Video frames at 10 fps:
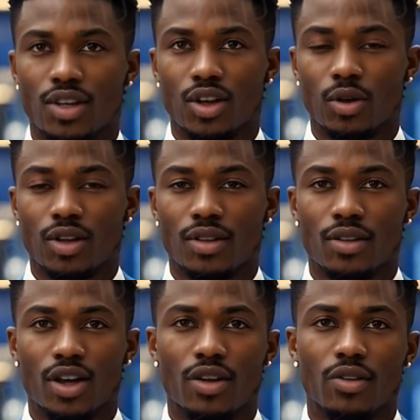selon eux,
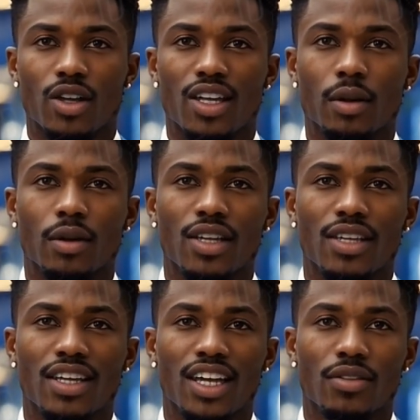offrent une
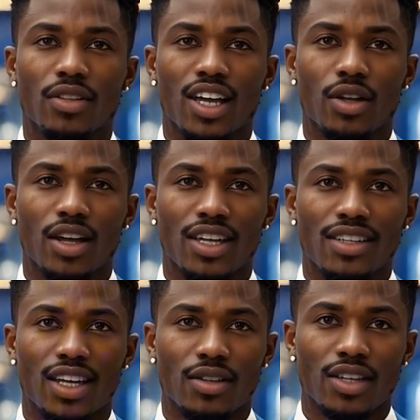capacité élevée et une
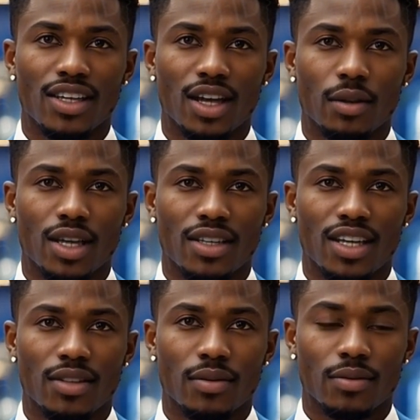excellente cyclabilité.